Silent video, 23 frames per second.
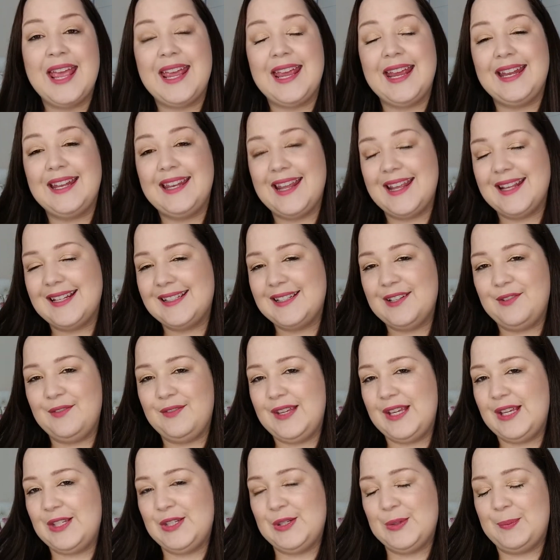E nesse
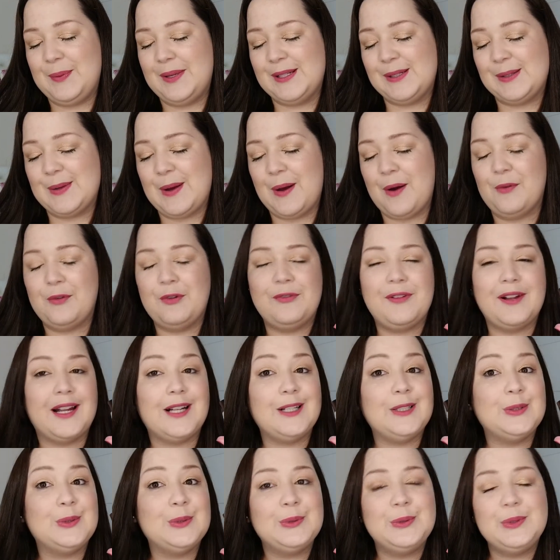vídeo, pessoal, eu vou
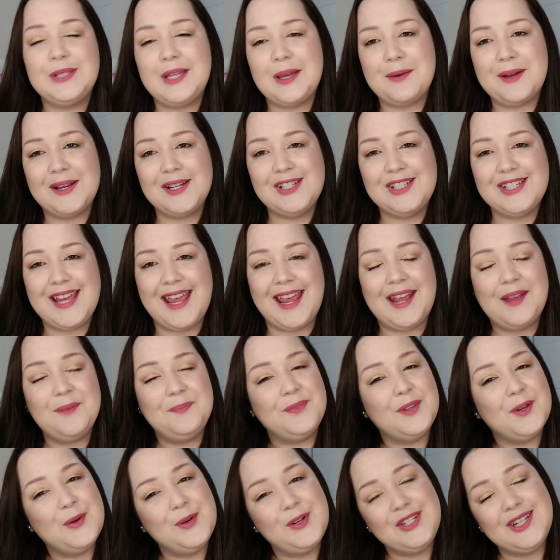falar tudo que eu achei
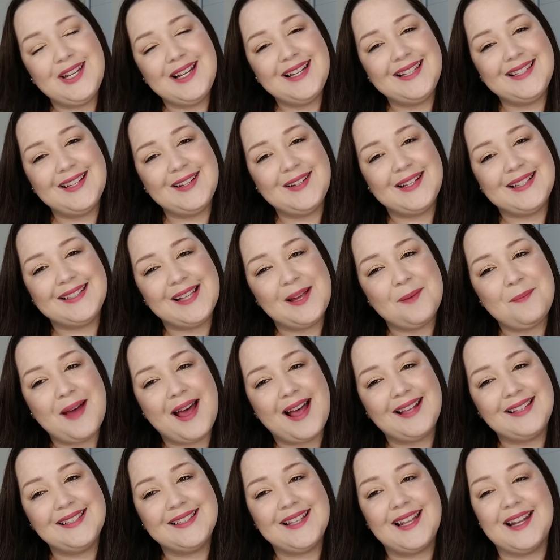utilizando essa
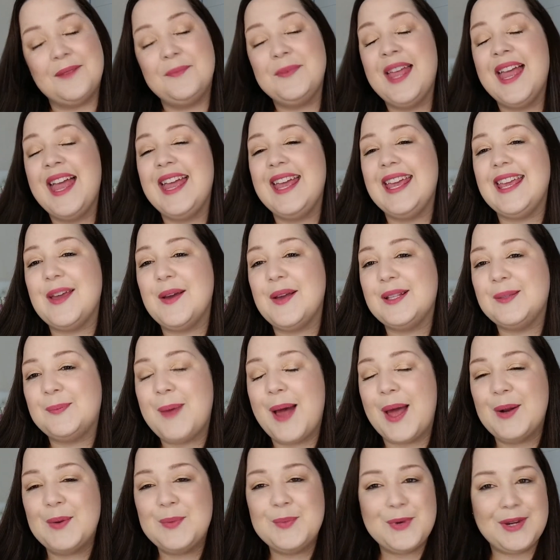máscara e eu
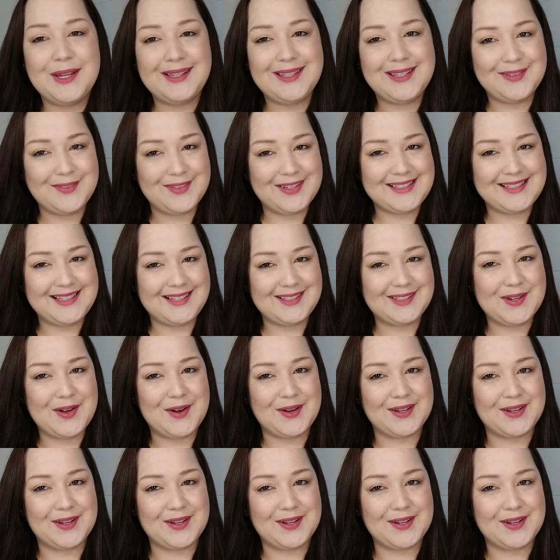espero muito que vocês